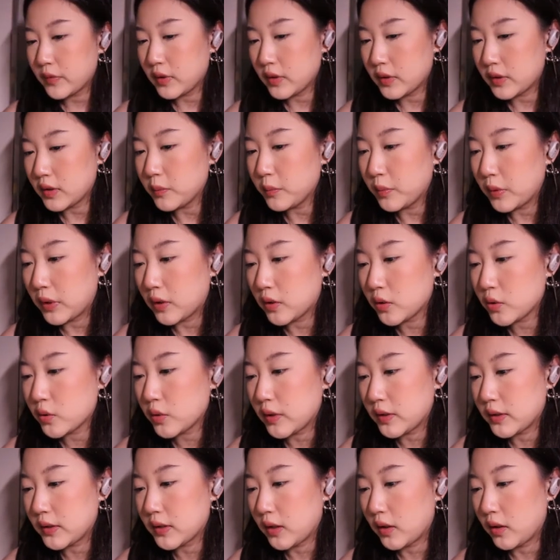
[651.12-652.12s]
先不要
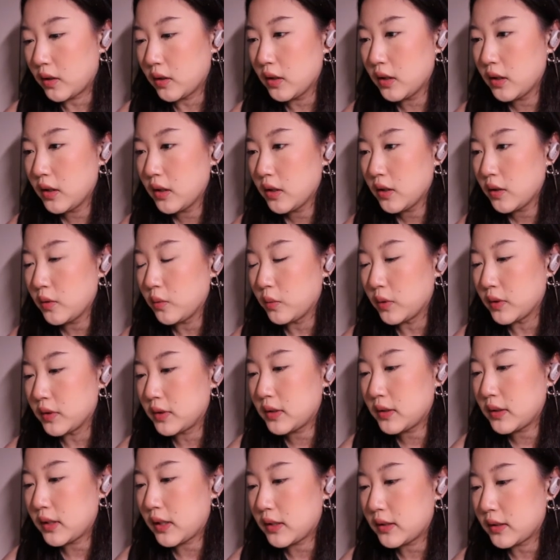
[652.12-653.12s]
睡觉，我
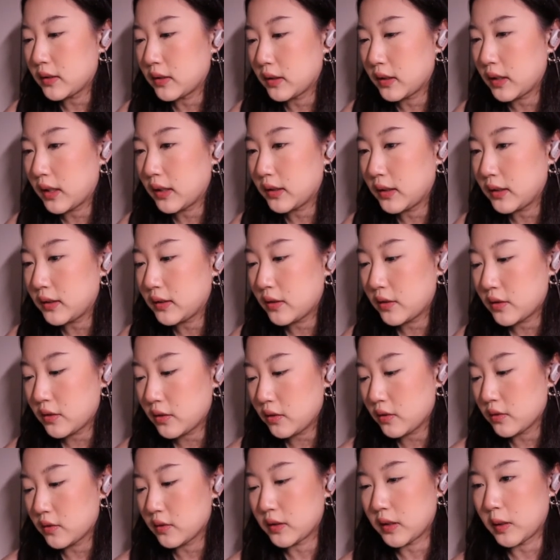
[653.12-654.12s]
现在想干的一件
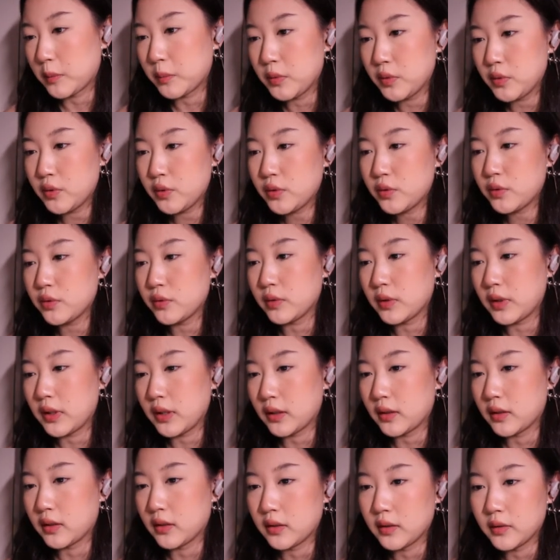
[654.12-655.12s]
事是咱们去
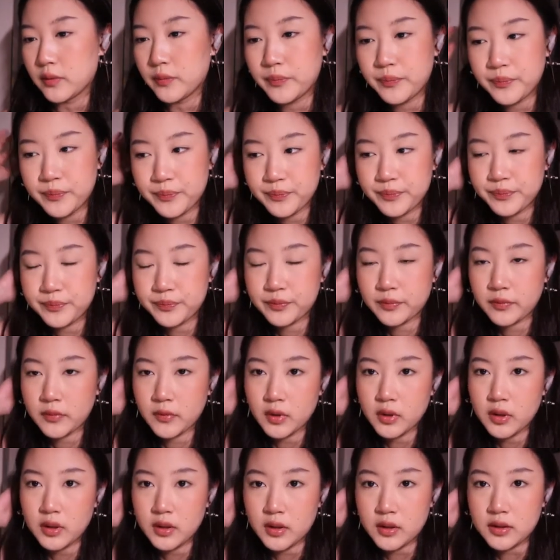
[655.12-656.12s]
那个
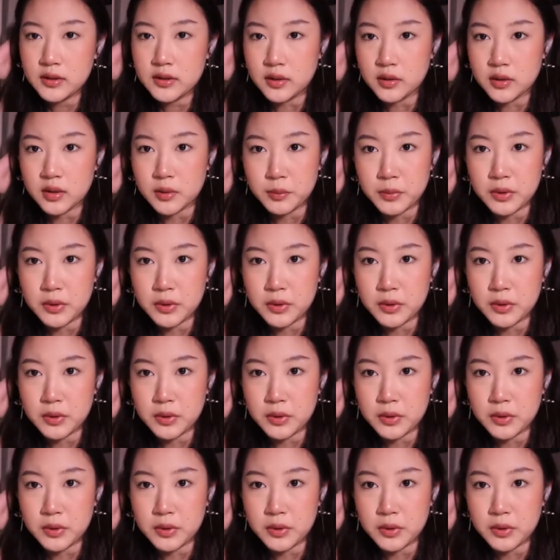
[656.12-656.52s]
叫什